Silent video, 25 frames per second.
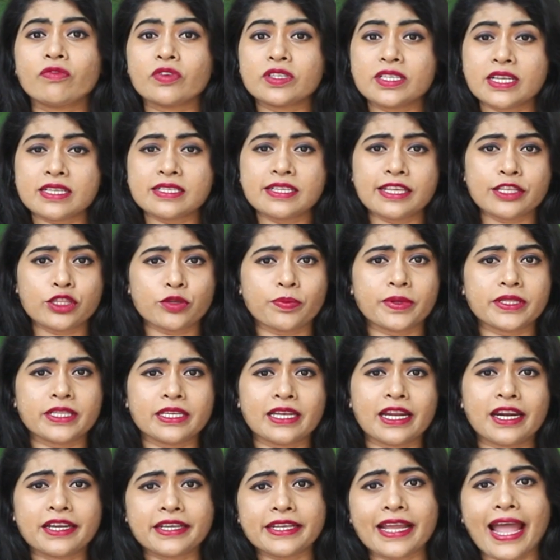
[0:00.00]
విజయ్
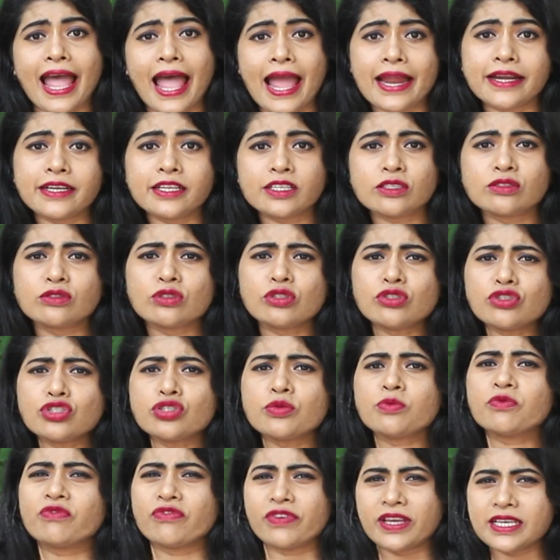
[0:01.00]
సేతుపతి లాంటి యాక్టర్
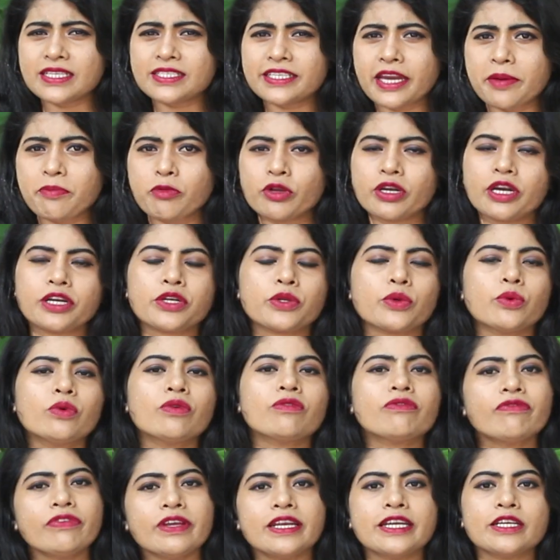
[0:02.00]
కొంచెం వేస్ట్ అయిపోయినట్టు
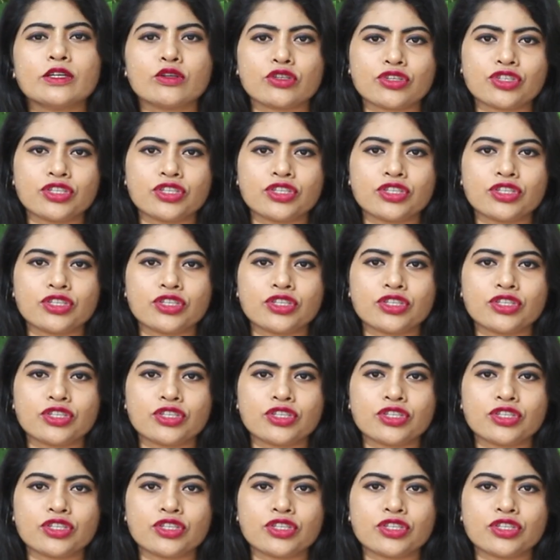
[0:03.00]
ఫీలింగ్